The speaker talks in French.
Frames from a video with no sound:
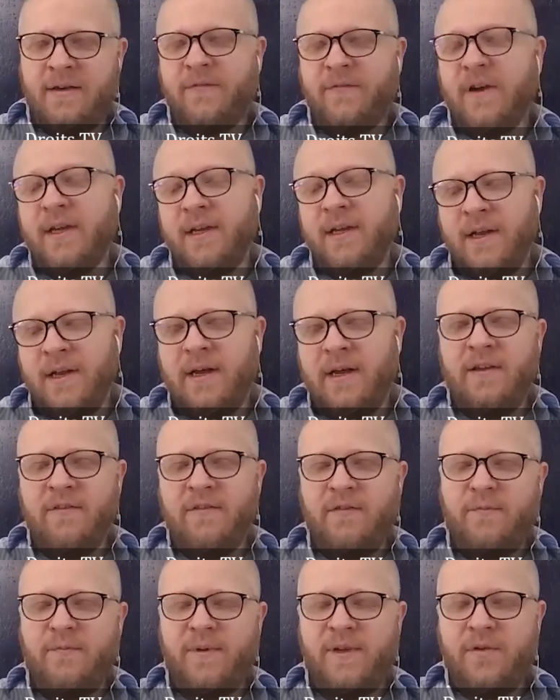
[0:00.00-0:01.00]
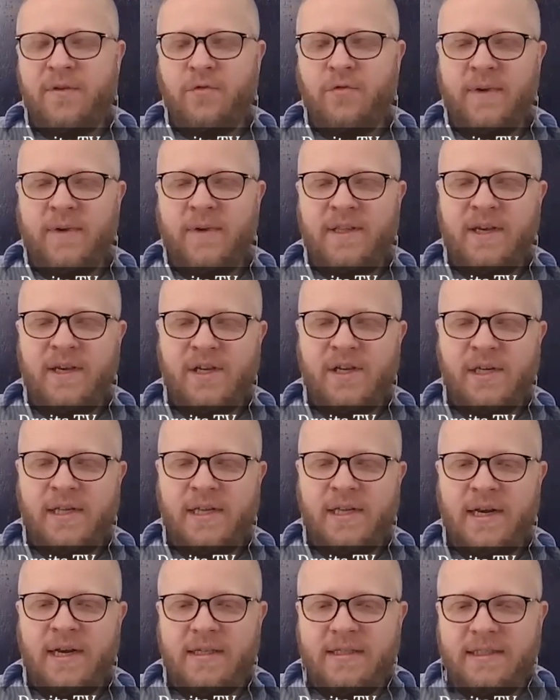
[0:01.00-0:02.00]
enfin, et la LFP d'une manière
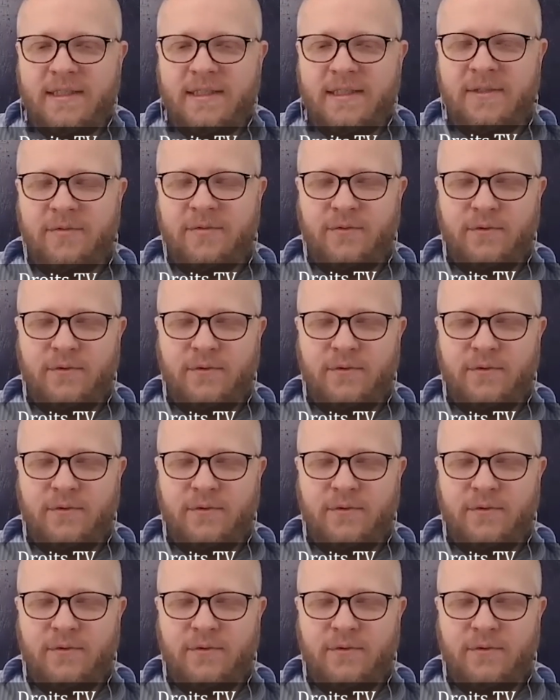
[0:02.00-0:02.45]
générale, ce qui,